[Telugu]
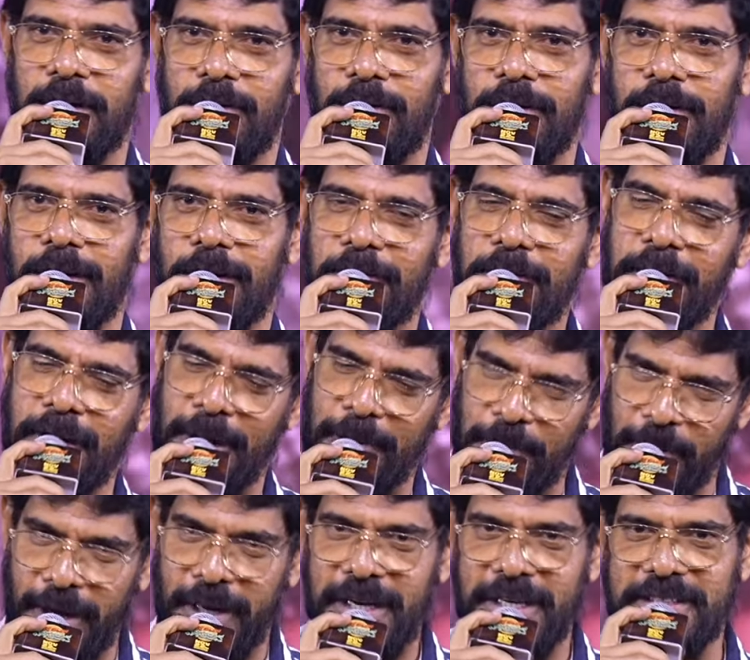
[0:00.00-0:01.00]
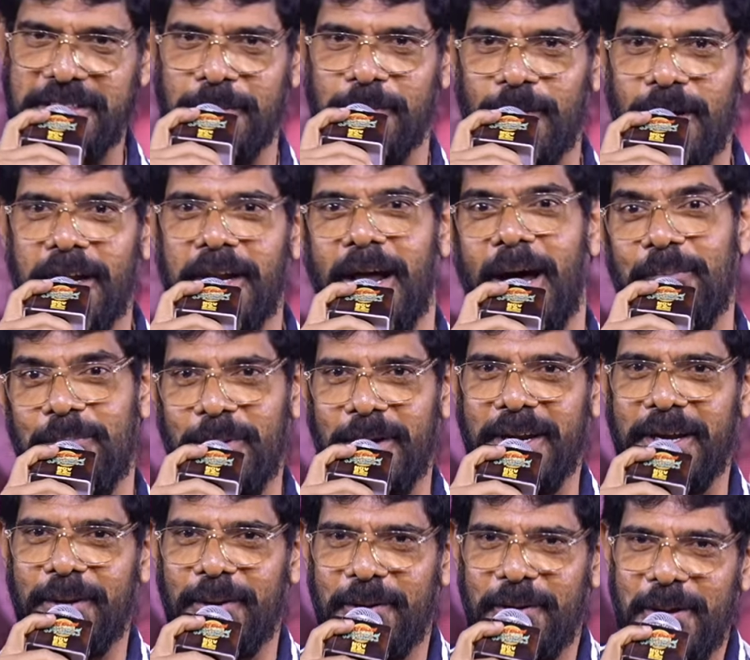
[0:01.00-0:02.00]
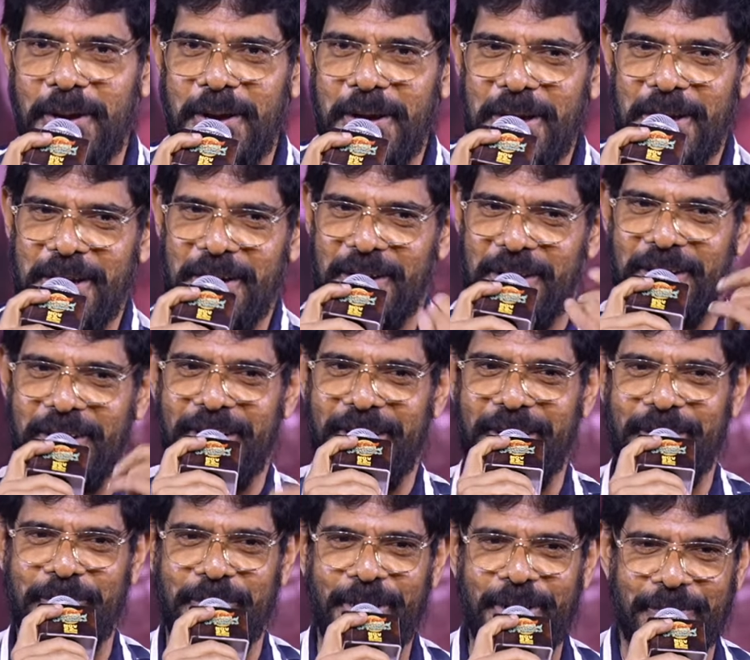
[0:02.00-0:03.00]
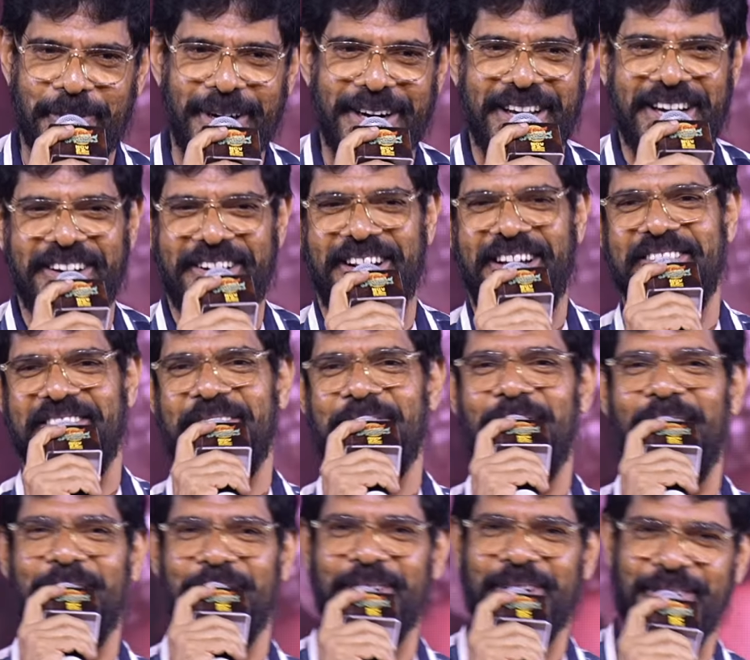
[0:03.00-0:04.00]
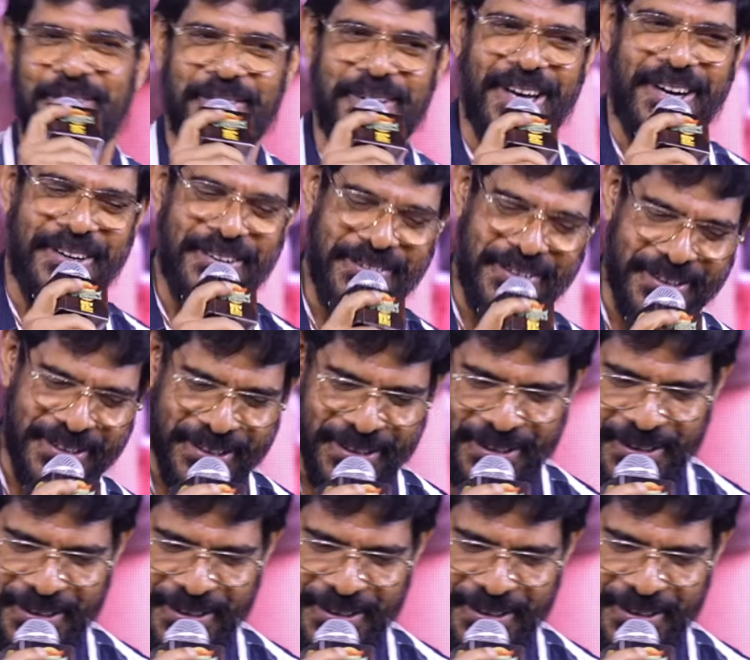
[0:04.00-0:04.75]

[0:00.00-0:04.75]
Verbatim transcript: అనుకున్నారు నా పేరే సింహ నా పేరే బోయపాటి గారు ఆ సినిమాకు పెట్టుకున్నారు సో